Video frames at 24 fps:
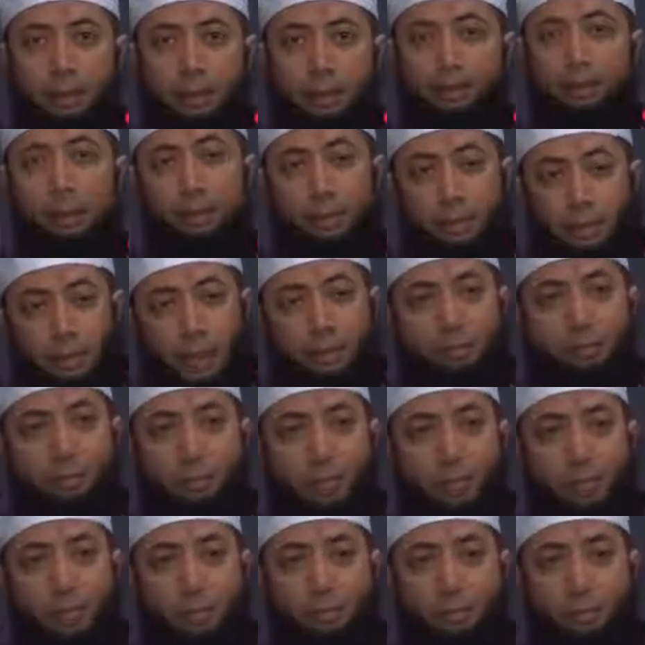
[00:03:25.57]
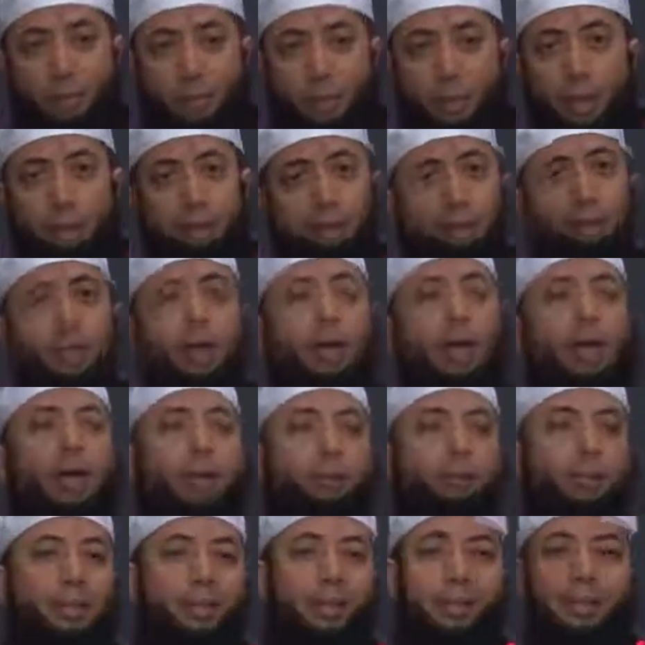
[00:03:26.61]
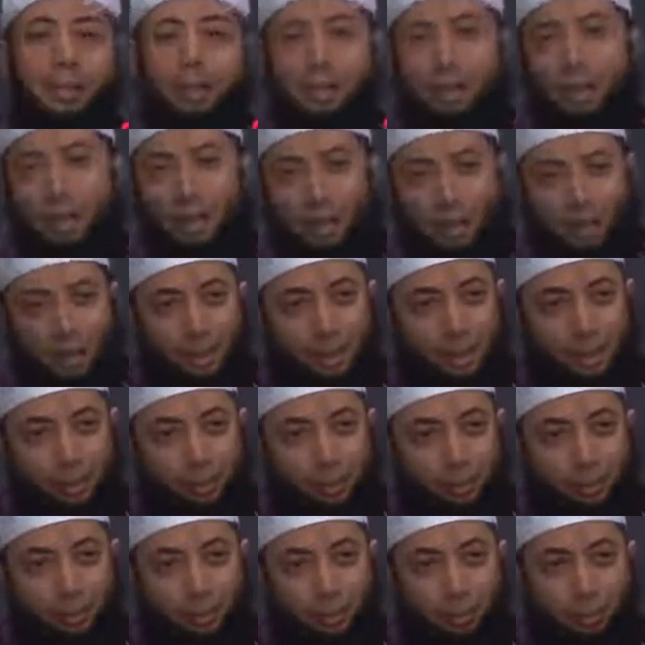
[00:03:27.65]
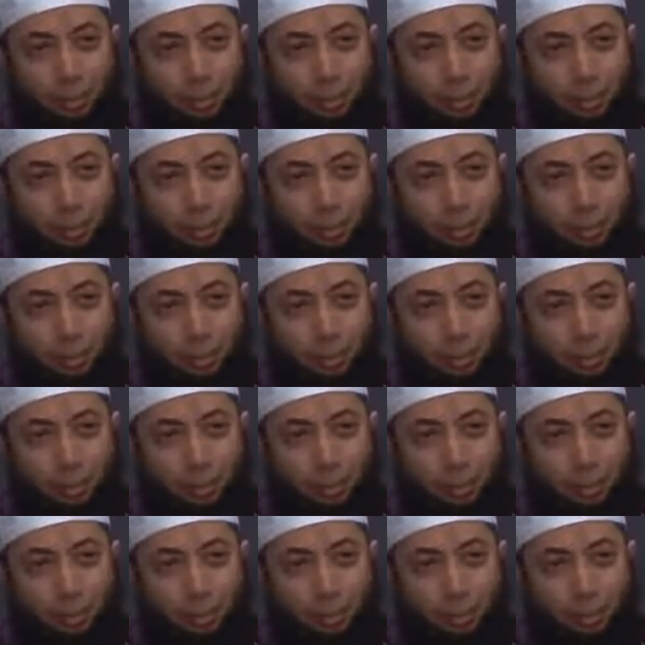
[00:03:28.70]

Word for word: Imam Syafi'i rahimahullah punya hak beristidlal dengan itu.